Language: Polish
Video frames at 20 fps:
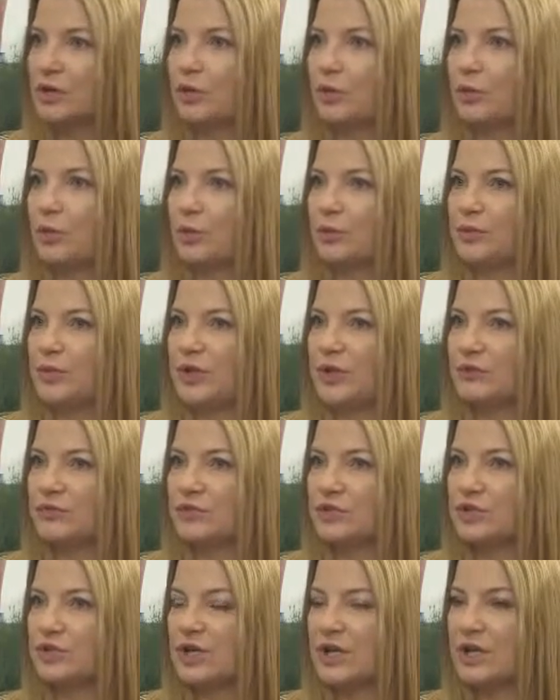to po
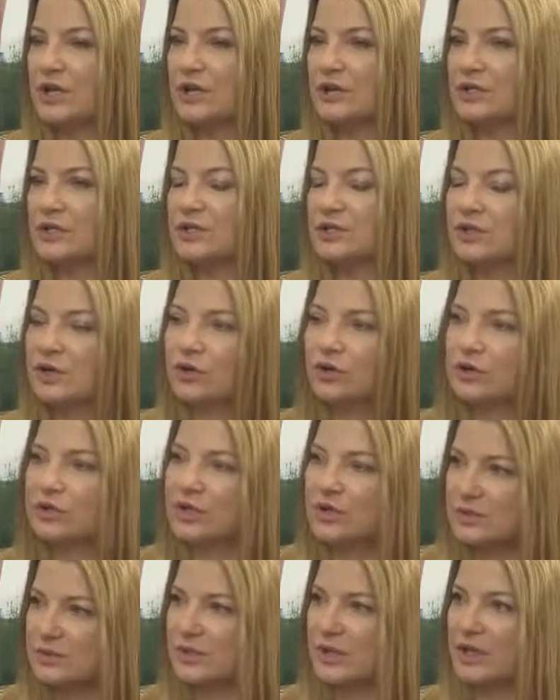pierwsze,
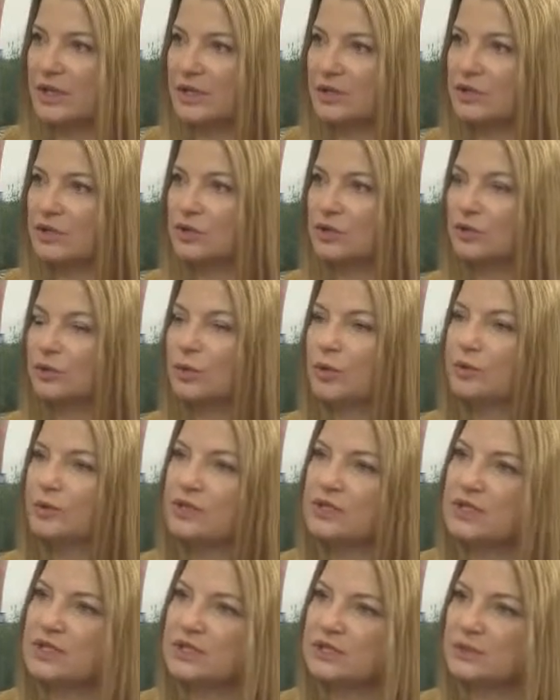skąd ta zmiana? Skąd
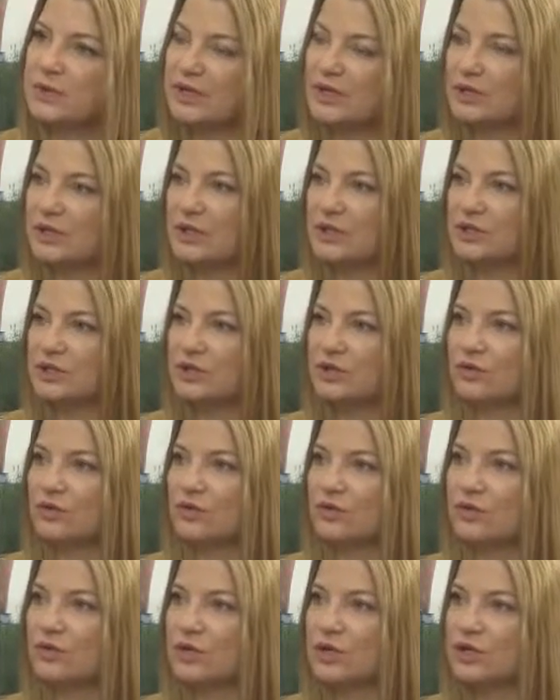pomysł na zmianę? Dlaczego
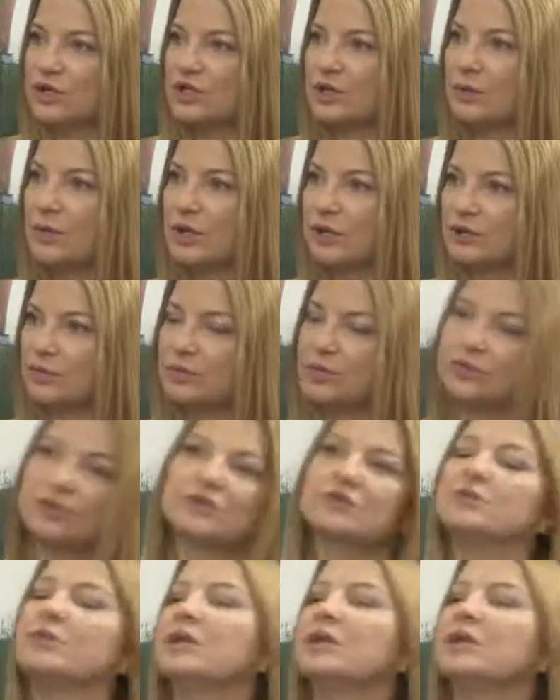w ogóle trzeba to było